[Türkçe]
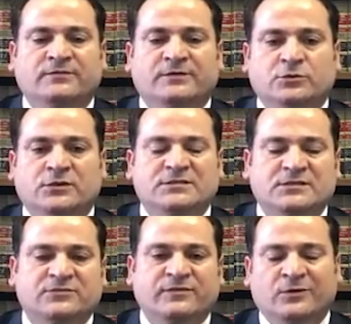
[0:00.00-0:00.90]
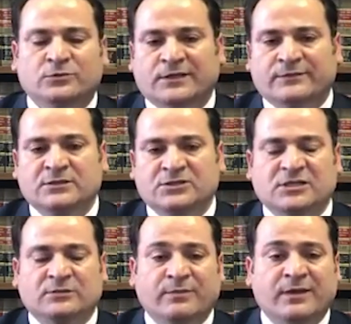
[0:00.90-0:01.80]
Ve dolayısıyla var olan
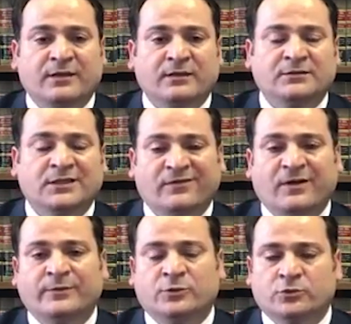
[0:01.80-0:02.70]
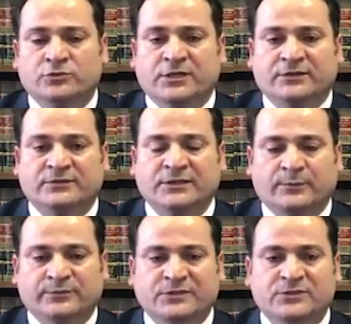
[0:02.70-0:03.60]
işletme devam ediyor olacaktır.
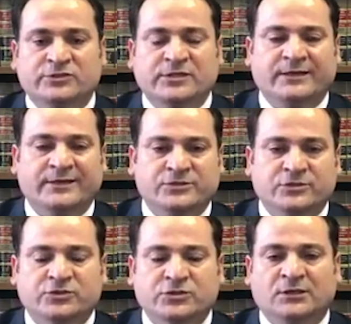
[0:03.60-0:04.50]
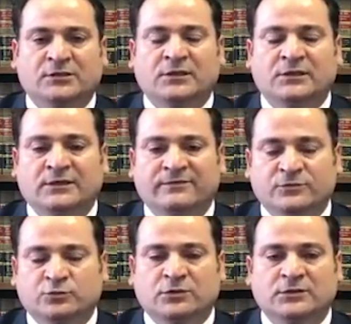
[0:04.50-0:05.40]
Yaptığı işlerle, çalışanlarıyla,
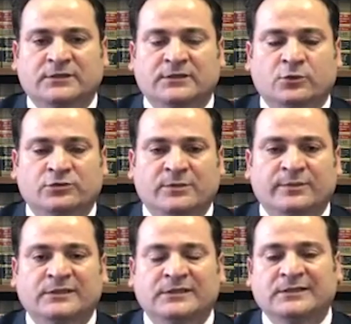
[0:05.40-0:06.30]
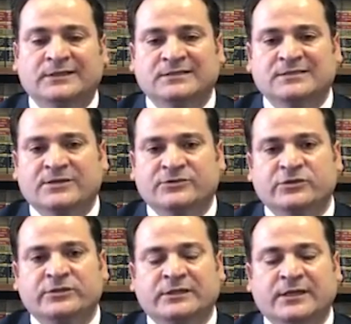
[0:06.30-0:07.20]
faturalarıyla, ödemeleriyle,
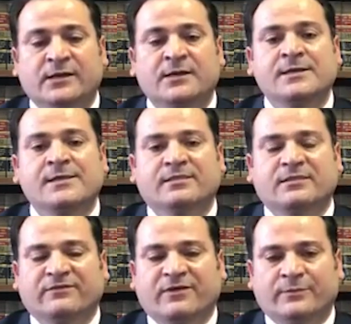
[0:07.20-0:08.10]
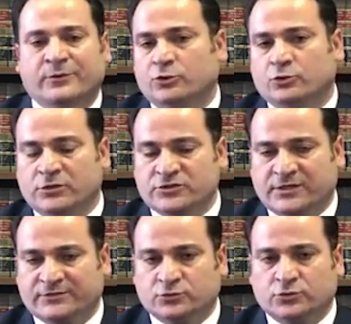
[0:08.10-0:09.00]
kazançlarıyla devam ediyor
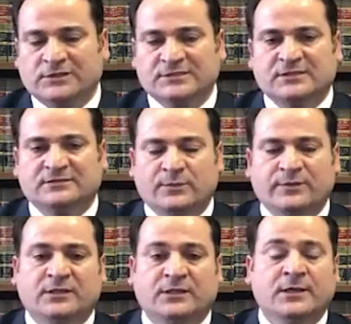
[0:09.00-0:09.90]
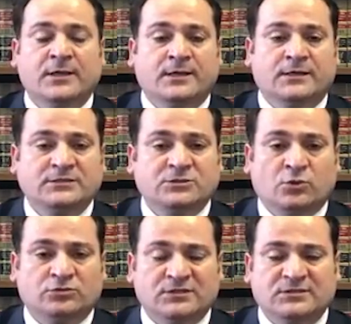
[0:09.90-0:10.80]
olacaktır. Dolayısıyla tabii ki hız
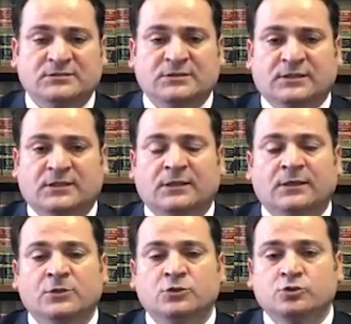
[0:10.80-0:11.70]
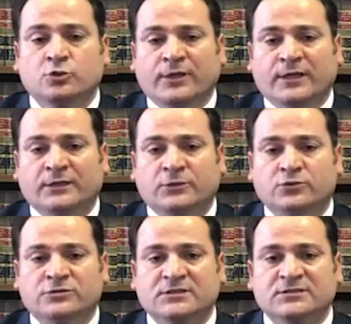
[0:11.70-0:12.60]
noktasındaki soruya
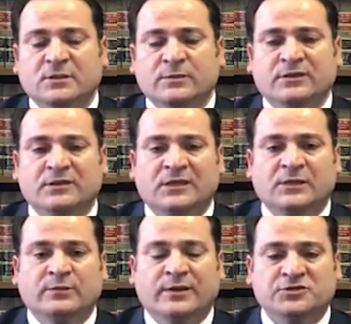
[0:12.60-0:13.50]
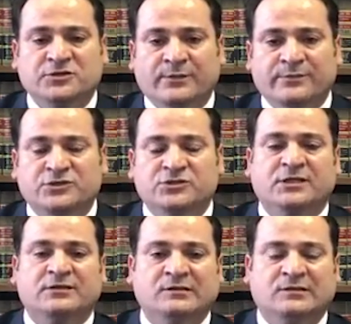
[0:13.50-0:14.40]
geliyorsanız tabii ki yeni başlayan bir
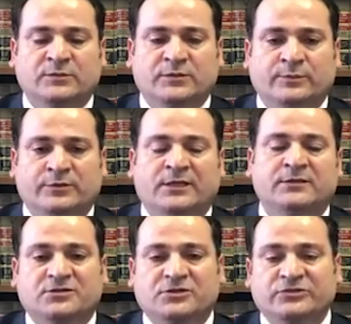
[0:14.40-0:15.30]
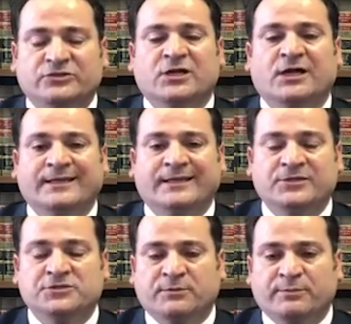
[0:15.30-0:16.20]
şirket, yatırım yapılan, çalışır hale
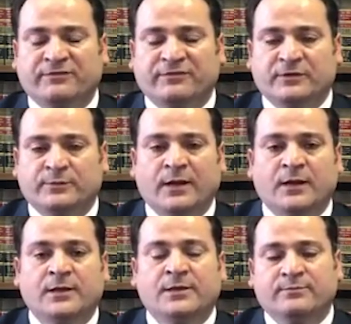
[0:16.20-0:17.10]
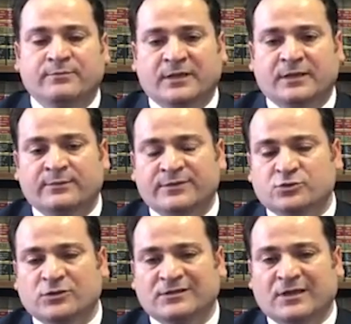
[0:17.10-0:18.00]
gelecek bir firma e, bir
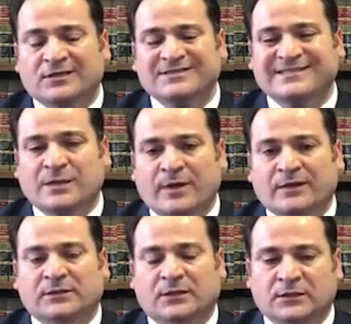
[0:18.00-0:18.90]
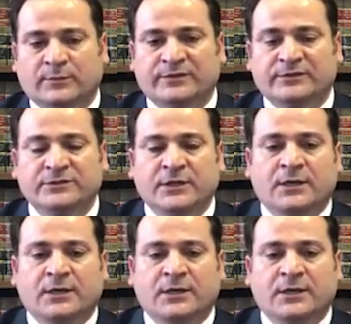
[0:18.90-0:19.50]
süre daha zaman alabilir.